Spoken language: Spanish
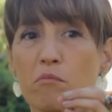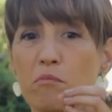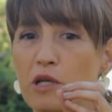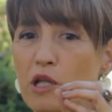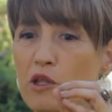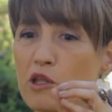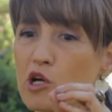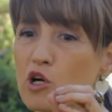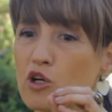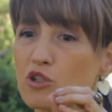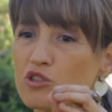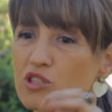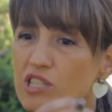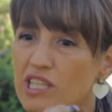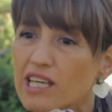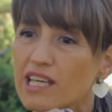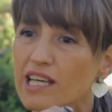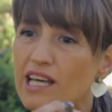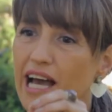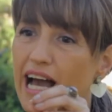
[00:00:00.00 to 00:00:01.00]
pero digo,
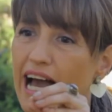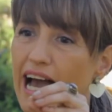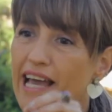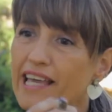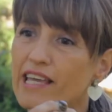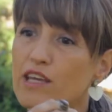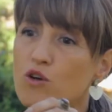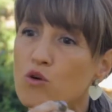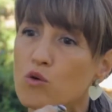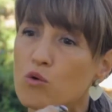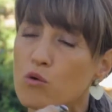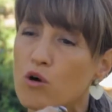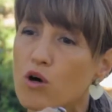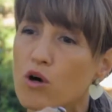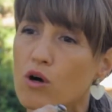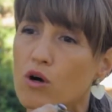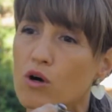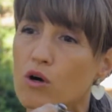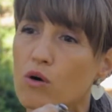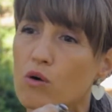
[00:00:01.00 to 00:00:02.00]
sí, ahí
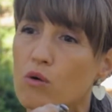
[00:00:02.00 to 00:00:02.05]
hubo